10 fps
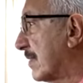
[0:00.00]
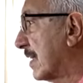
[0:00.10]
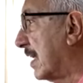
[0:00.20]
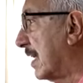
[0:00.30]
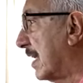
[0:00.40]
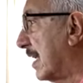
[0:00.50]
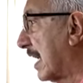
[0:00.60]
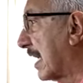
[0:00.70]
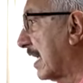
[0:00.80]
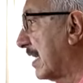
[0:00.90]
Eh,
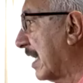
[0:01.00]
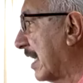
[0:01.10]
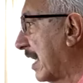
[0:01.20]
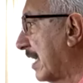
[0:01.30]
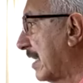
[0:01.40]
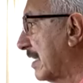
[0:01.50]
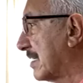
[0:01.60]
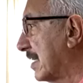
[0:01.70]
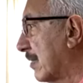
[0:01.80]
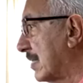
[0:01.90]
la calidad del aire,
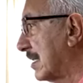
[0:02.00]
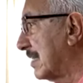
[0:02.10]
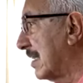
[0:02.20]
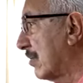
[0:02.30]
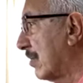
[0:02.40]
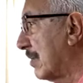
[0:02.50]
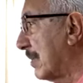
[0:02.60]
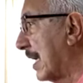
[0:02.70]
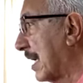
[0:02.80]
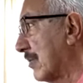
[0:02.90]
55 y
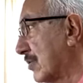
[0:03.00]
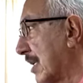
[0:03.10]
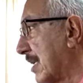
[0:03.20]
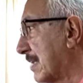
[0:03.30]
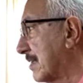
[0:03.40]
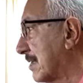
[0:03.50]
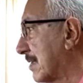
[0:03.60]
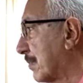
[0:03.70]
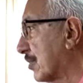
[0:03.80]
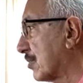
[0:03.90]
meca. ustedes,
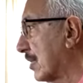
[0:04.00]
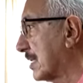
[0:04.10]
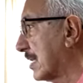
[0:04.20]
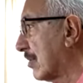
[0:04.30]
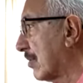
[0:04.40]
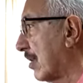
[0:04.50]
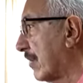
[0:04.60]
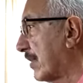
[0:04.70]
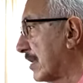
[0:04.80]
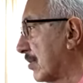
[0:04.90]
por suerte, no los
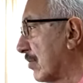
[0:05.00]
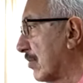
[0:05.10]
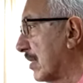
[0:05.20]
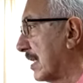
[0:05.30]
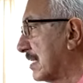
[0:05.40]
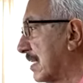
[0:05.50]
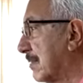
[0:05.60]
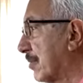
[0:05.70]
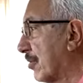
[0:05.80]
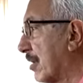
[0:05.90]
afectó
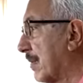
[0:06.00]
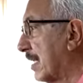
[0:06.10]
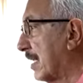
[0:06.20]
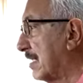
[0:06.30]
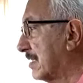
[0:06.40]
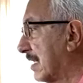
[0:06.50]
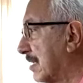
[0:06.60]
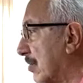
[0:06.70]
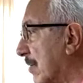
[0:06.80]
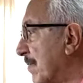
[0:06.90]
este problema del
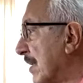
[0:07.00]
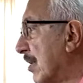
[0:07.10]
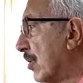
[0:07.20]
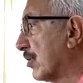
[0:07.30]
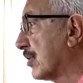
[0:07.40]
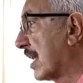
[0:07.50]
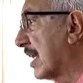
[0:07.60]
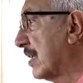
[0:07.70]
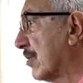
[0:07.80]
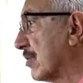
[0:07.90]
incendio. José
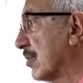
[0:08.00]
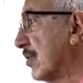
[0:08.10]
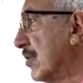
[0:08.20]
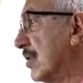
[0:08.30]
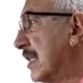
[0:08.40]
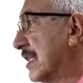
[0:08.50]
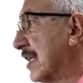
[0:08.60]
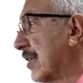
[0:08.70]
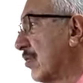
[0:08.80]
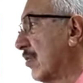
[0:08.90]
Reynoso,
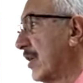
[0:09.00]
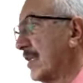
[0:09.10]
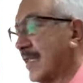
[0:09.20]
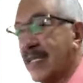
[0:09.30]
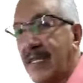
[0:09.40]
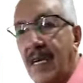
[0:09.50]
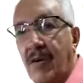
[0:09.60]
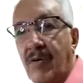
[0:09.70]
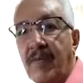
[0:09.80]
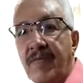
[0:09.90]
saludo de San Diego.